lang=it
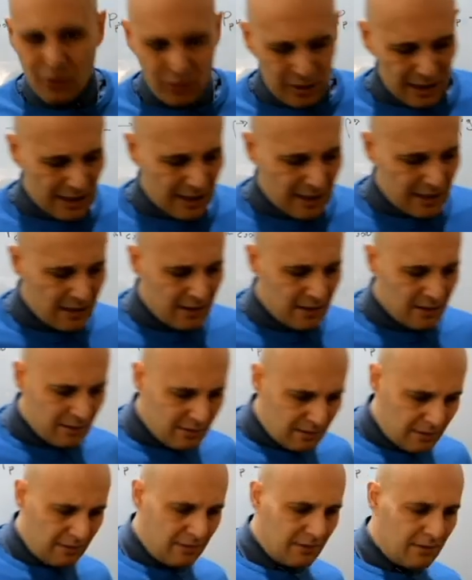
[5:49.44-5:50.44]
3
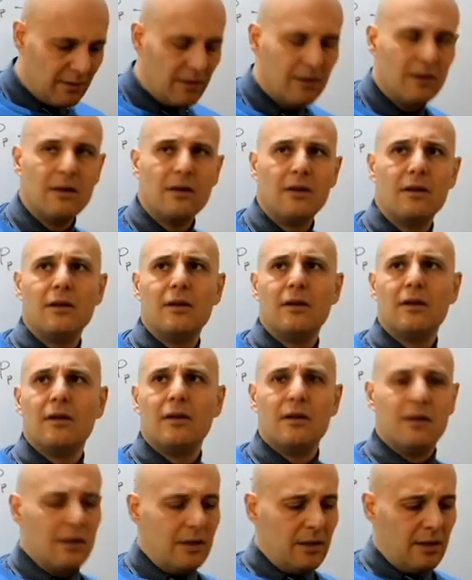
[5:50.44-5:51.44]
no?
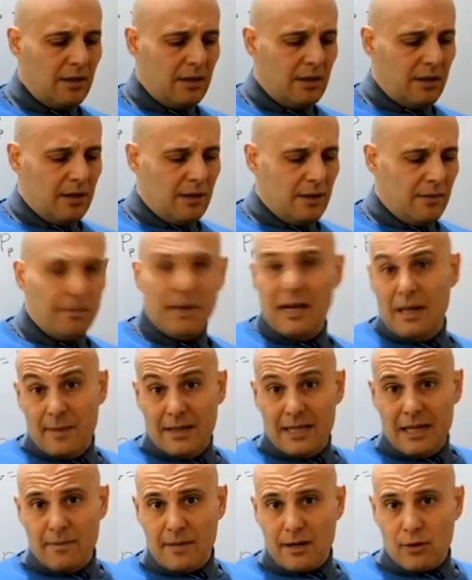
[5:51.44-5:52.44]

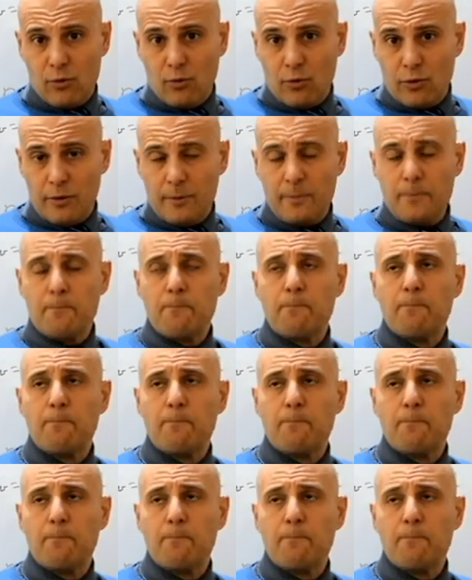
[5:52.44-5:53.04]
millimetri di mercurio,